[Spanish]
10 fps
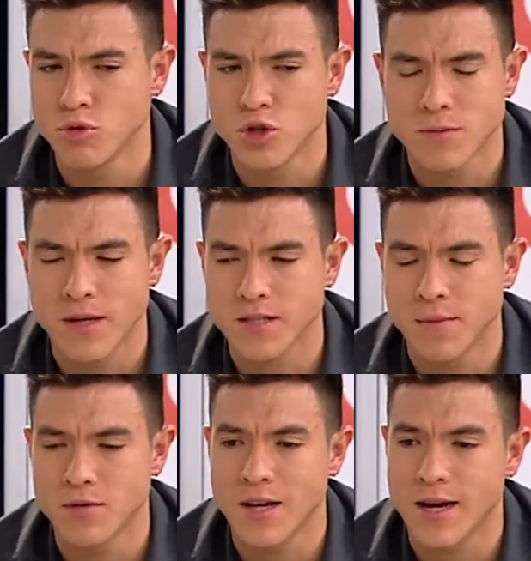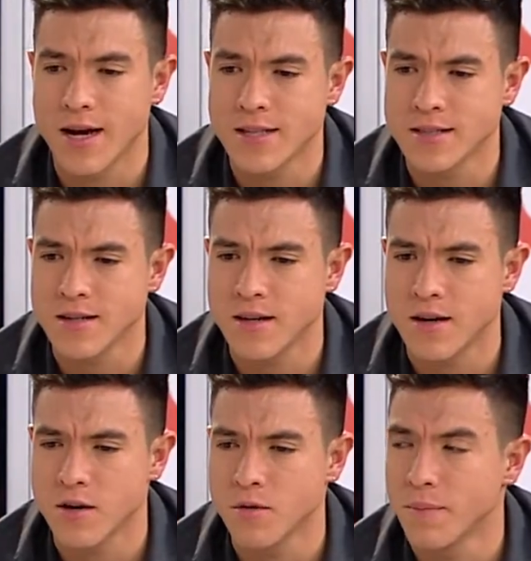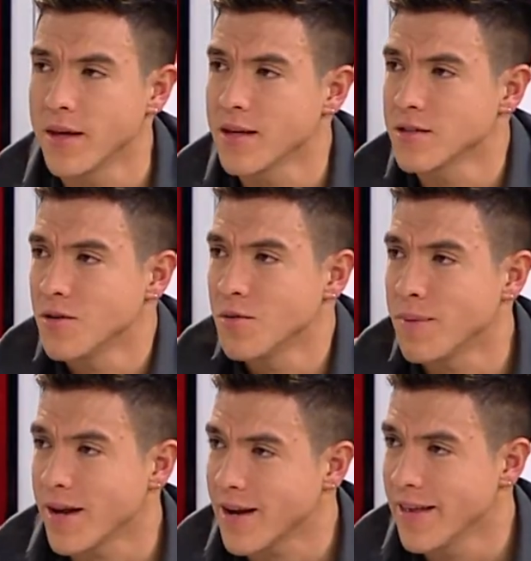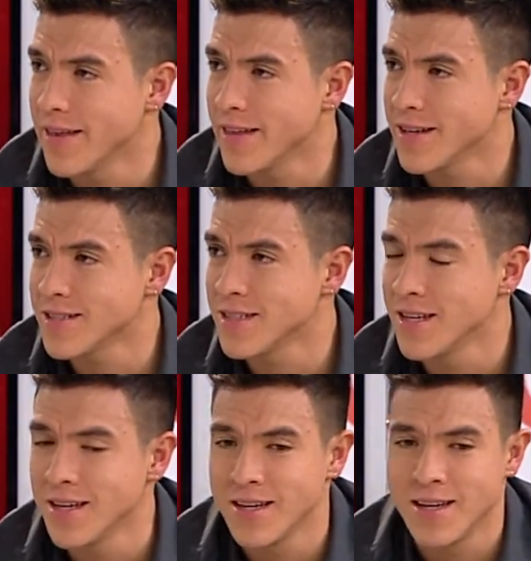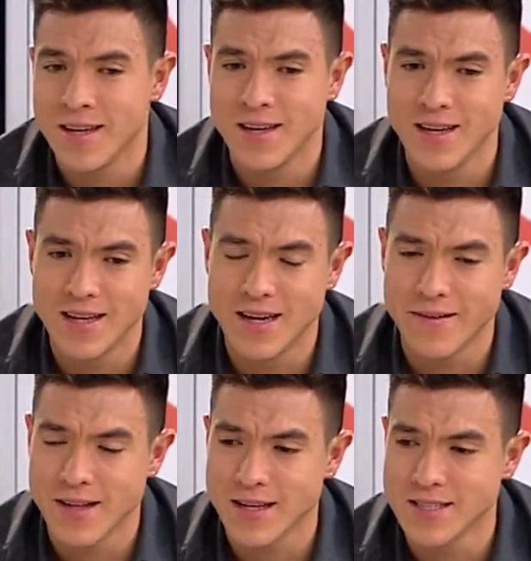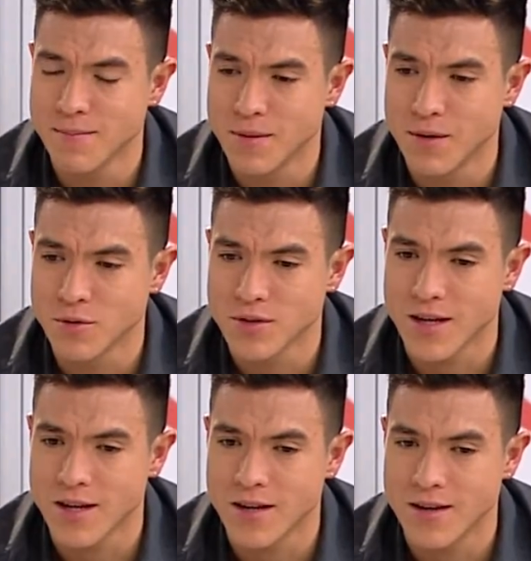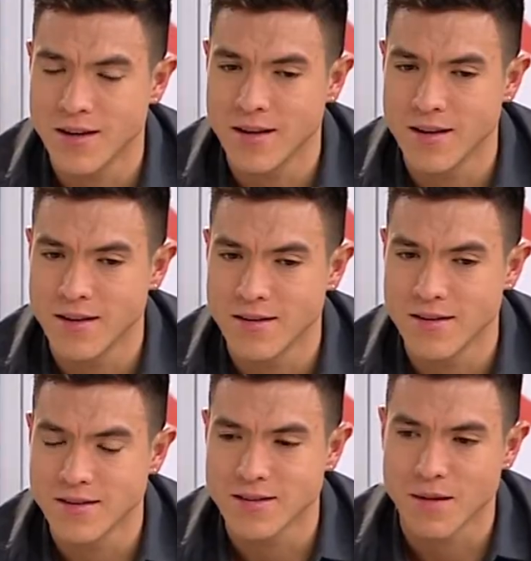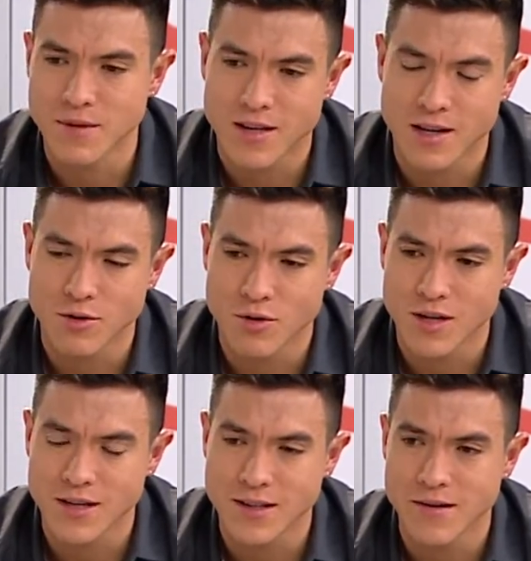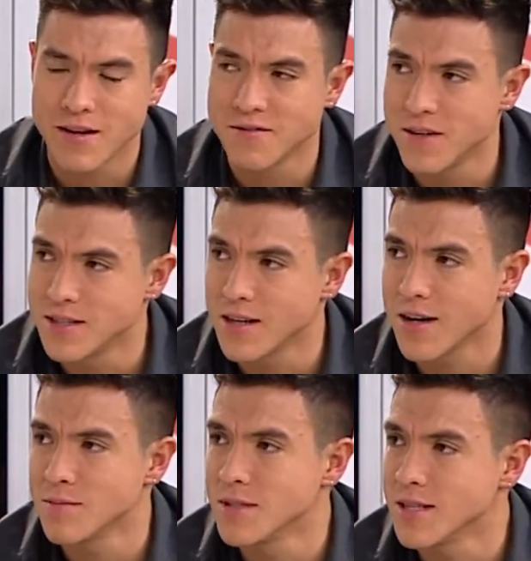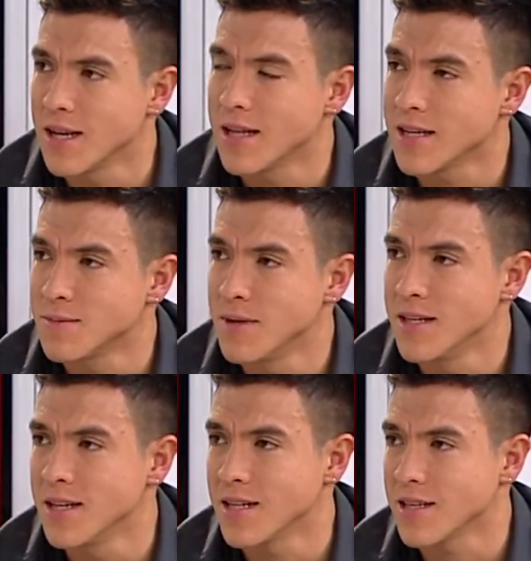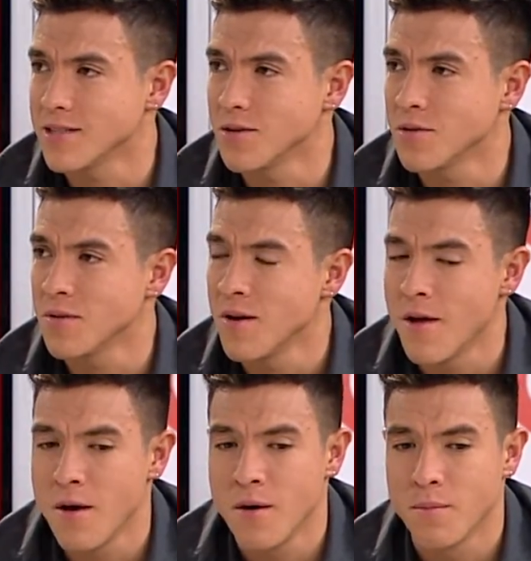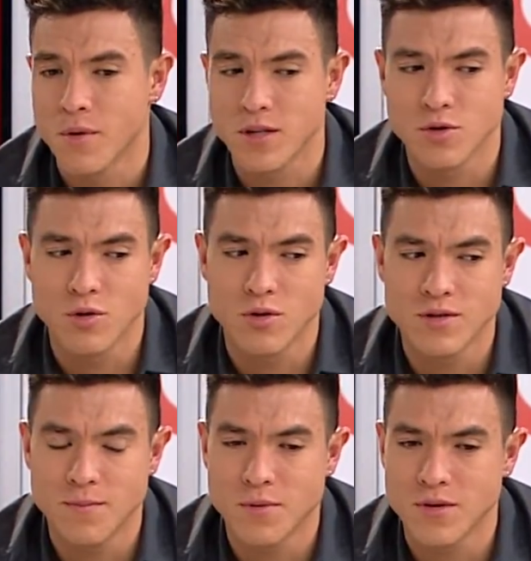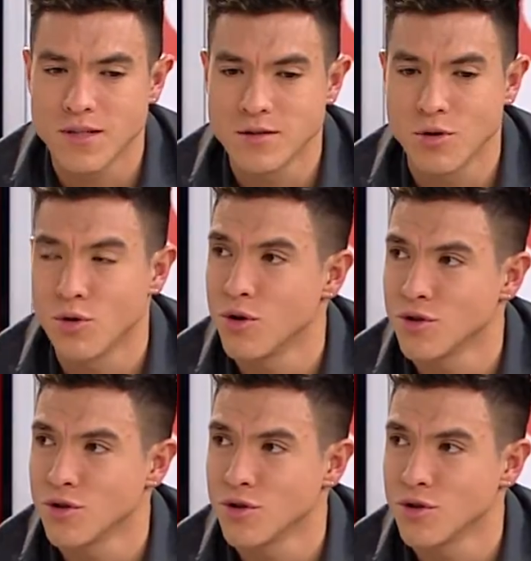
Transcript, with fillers: mucho desplazamiento en la cancha, hago piques con paracaídas. Eh, la verdad que siempre me gusta eh, estar mezclando todas las actividades físicas, bicicleta, spinning, natación, porque soy uno de los deportistas. Deportista